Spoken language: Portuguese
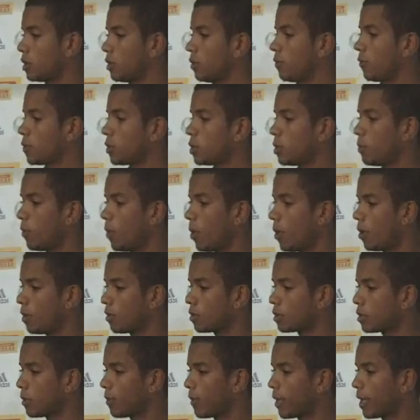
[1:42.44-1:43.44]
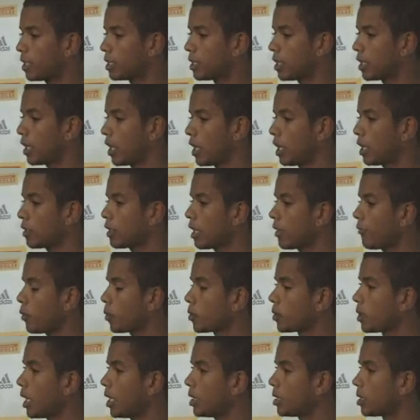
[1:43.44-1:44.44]
que hoje o futebol também se ganha na
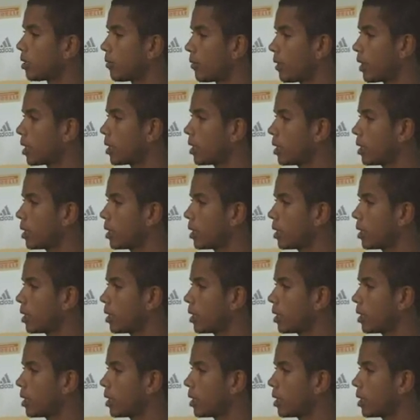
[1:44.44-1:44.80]
vontade